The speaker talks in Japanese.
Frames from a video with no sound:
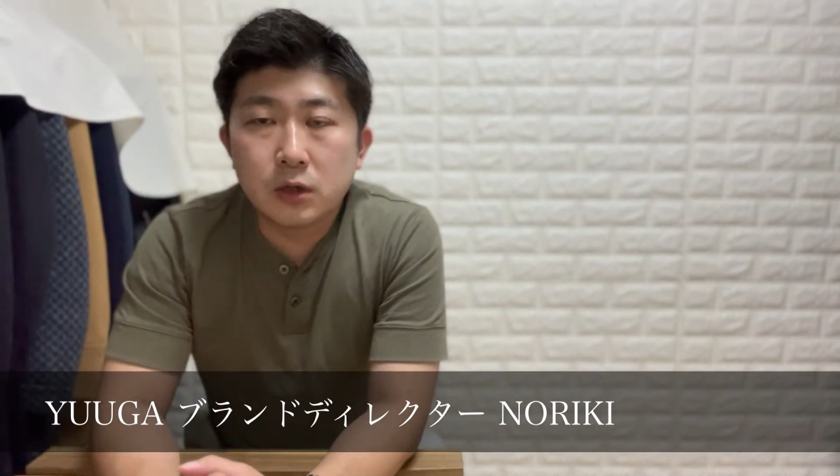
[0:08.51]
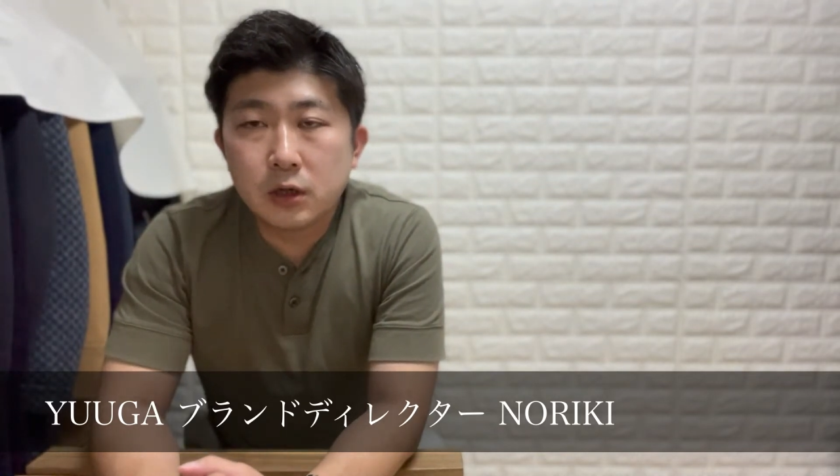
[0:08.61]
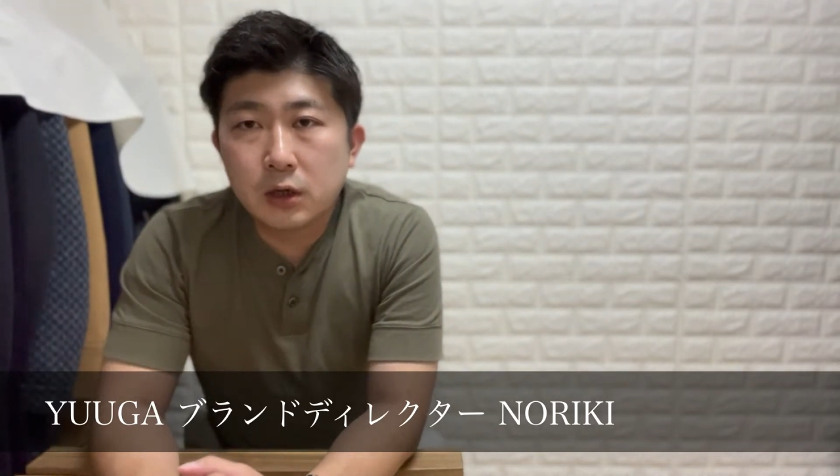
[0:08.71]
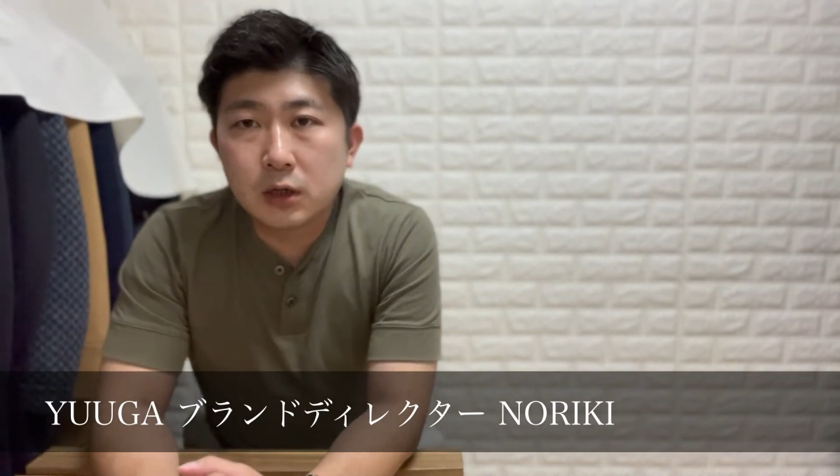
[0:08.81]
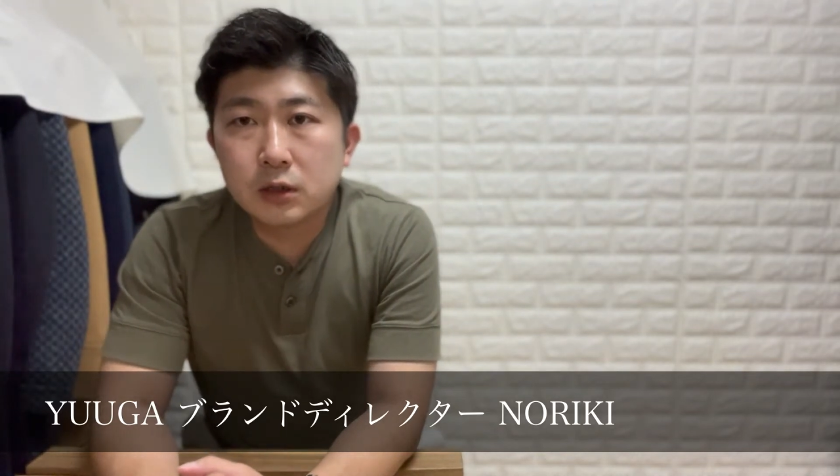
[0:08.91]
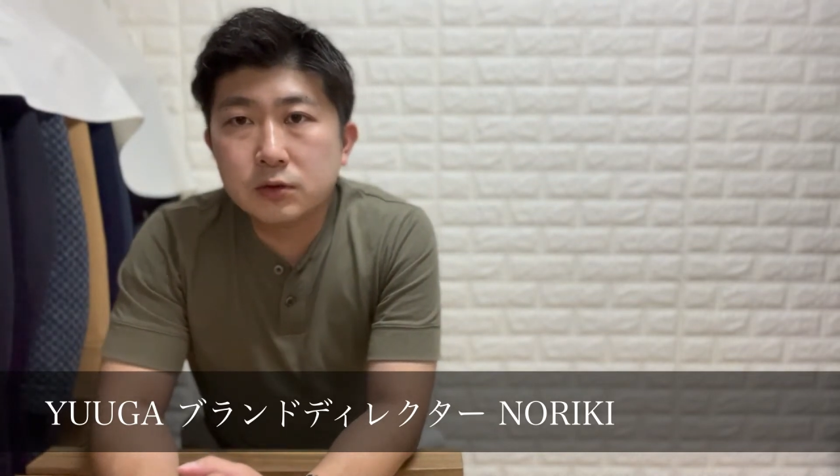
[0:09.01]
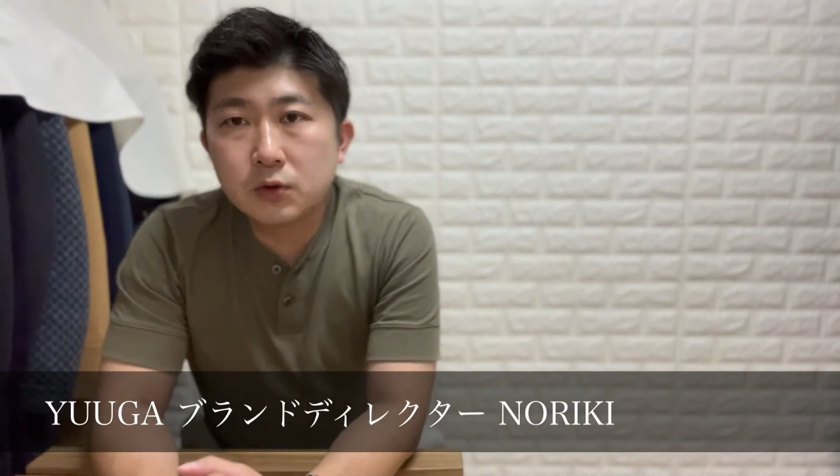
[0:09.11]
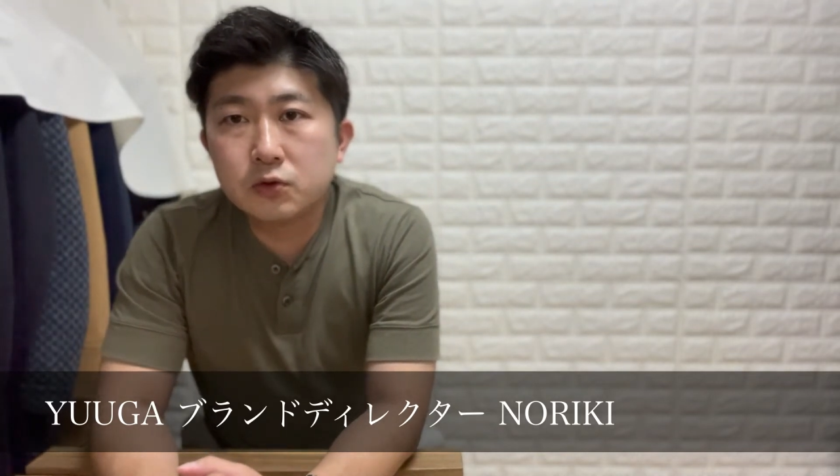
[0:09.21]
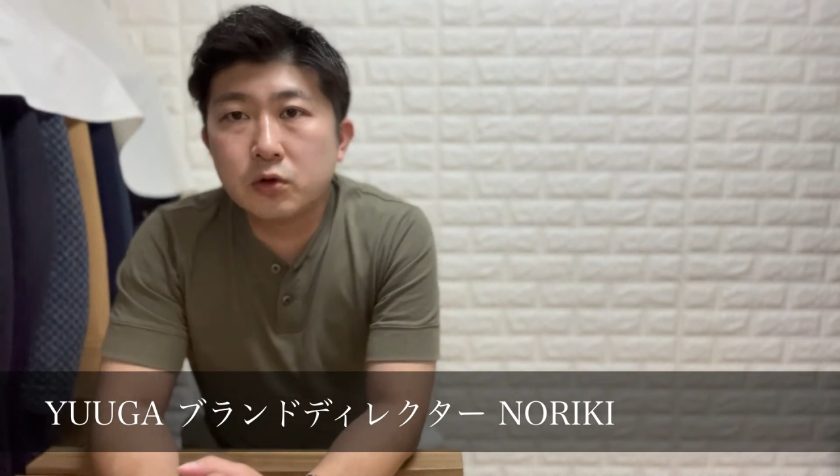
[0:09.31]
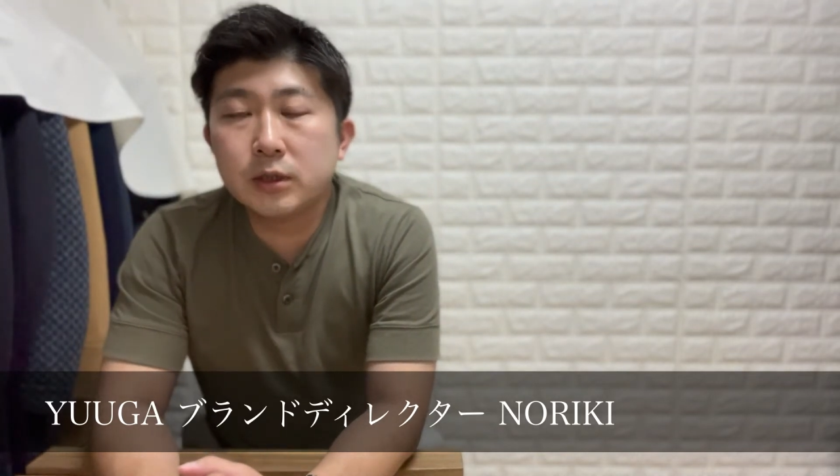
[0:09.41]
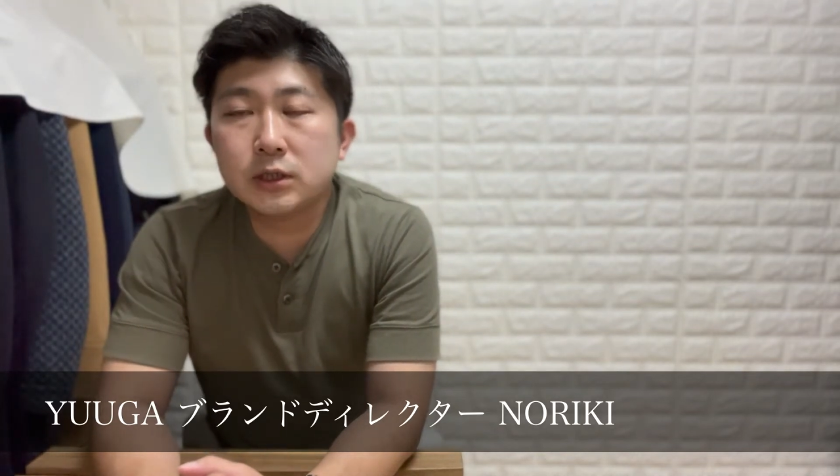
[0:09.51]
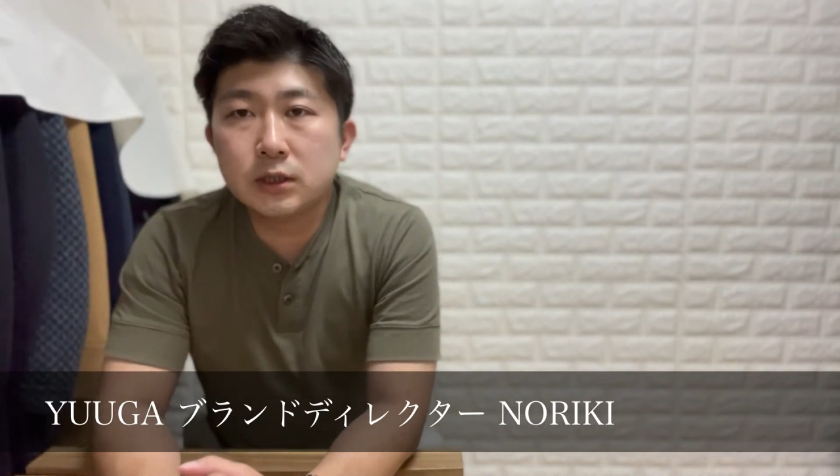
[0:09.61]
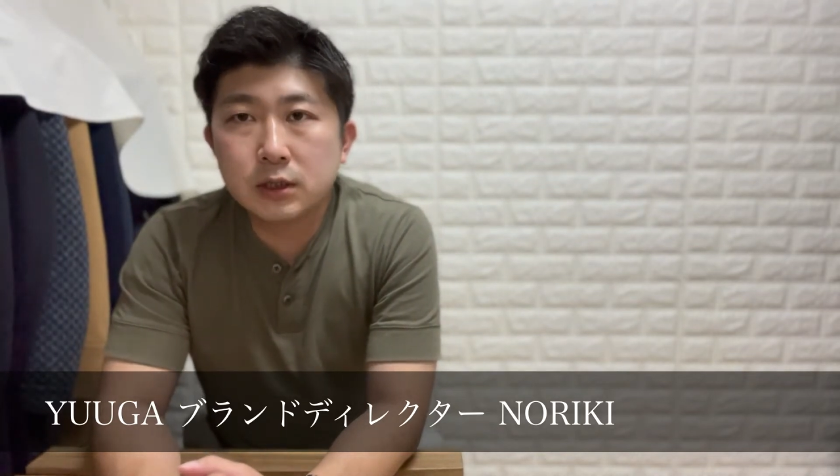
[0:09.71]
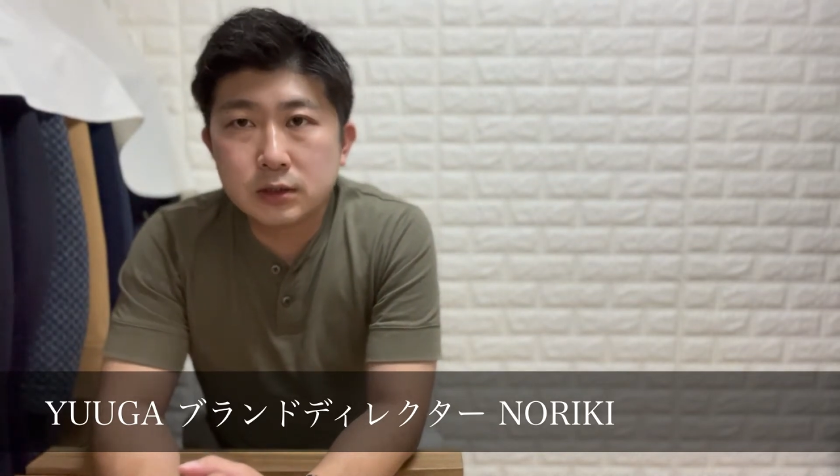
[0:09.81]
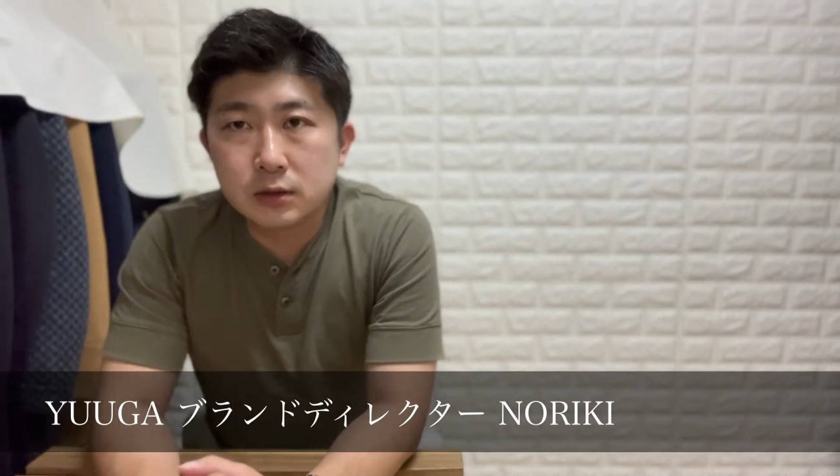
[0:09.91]
えー、アカウントの伸ばし
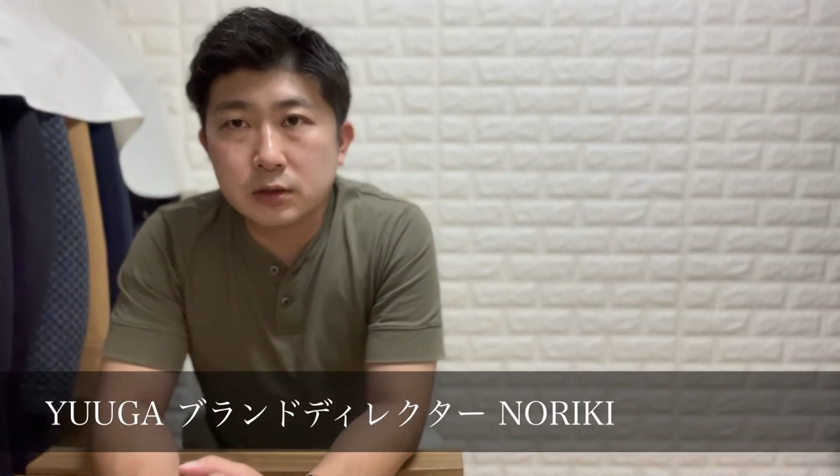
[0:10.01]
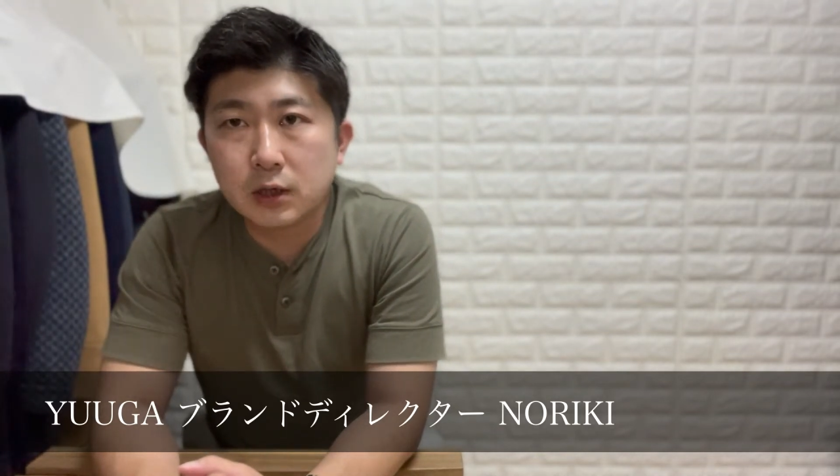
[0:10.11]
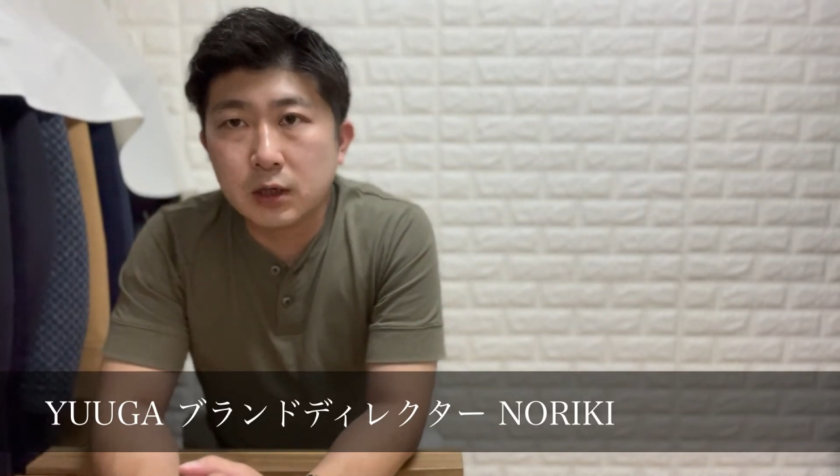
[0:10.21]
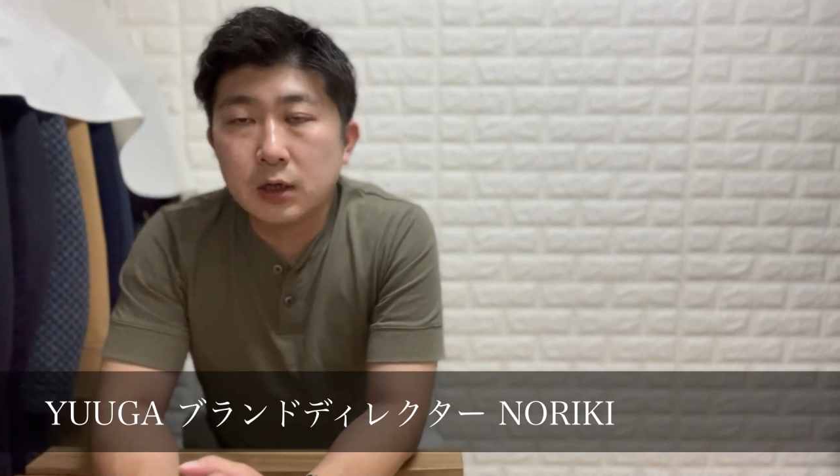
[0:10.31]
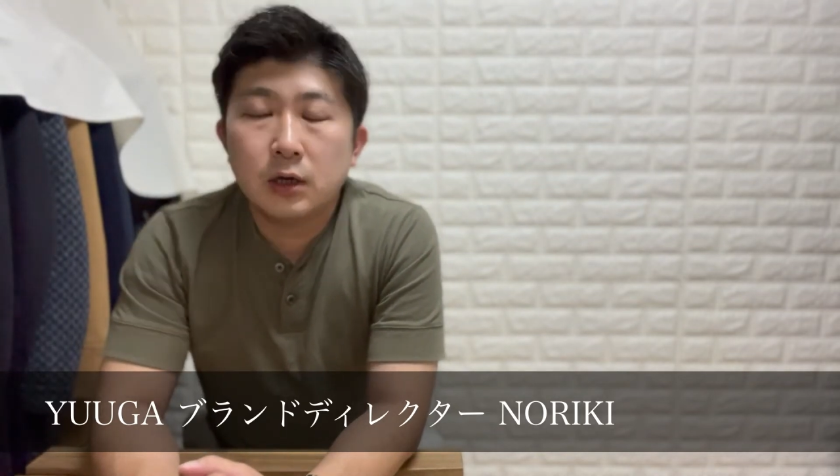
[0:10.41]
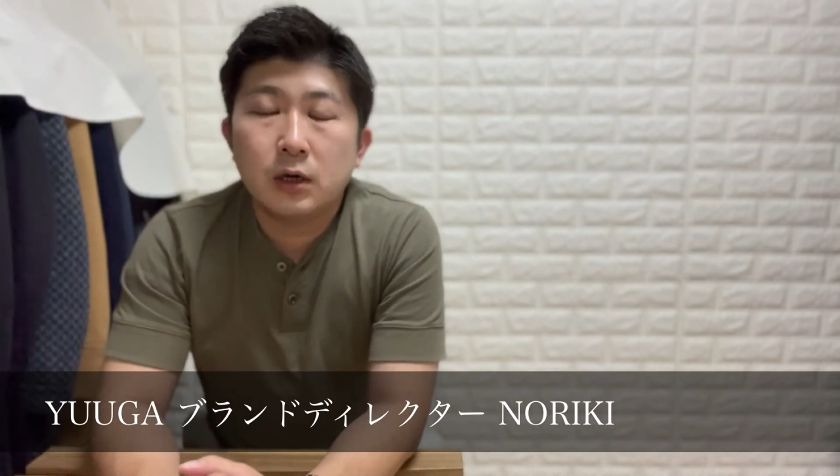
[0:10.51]
方について、